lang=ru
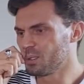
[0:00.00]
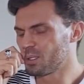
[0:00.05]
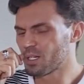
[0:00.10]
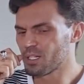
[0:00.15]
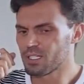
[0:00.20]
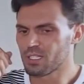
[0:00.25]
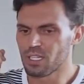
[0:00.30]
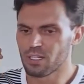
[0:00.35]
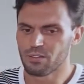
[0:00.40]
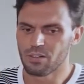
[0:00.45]

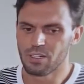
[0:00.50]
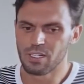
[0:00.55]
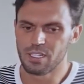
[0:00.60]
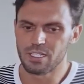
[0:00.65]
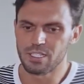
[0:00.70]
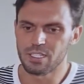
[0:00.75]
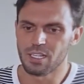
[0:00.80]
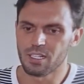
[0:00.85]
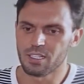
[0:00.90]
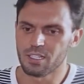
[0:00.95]

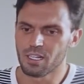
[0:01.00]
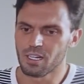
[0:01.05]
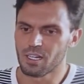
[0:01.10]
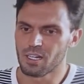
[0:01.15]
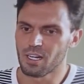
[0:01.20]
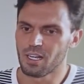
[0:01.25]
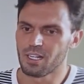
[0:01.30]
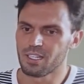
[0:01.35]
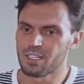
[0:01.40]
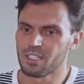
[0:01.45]
расставались
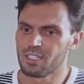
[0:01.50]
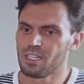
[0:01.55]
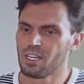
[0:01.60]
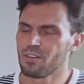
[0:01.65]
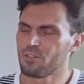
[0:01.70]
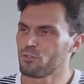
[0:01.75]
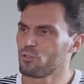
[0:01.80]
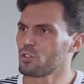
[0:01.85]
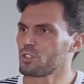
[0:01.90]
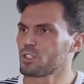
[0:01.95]
неоднократно. Я
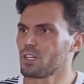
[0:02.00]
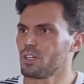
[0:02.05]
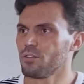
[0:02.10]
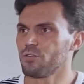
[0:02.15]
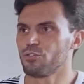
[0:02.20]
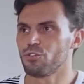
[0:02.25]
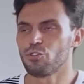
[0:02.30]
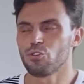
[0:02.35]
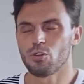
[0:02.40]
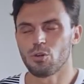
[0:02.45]
все сказал,
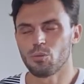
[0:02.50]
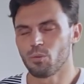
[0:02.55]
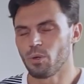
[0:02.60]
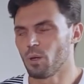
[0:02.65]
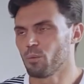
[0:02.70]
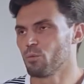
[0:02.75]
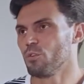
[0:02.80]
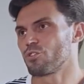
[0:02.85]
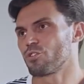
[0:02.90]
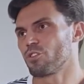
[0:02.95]
все,
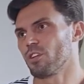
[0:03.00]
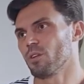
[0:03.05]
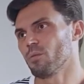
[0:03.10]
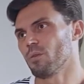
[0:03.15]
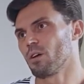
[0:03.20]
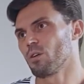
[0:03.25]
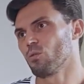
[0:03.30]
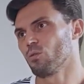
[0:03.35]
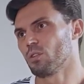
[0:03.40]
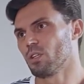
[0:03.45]
я больше не
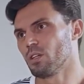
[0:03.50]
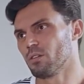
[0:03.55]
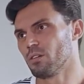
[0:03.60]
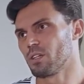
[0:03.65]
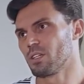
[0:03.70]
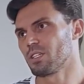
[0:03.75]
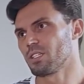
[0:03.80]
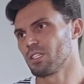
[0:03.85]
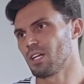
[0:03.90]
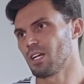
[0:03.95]
могу, давай
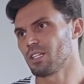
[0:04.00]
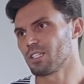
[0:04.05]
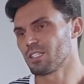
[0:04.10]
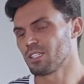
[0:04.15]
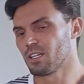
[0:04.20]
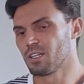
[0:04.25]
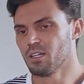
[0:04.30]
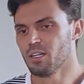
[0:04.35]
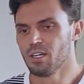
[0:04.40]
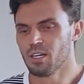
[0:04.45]

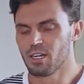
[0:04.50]
расстаться,